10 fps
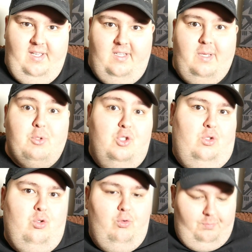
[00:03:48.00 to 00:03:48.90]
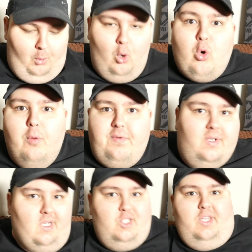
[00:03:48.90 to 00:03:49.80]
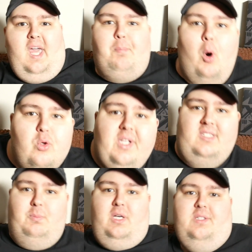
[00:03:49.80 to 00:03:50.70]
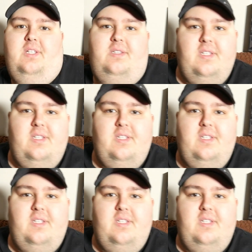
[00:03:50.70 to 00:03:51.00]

Variante, habe ich äh, so Bauch offen. Dann kann ich direkt Bauchtanz machen.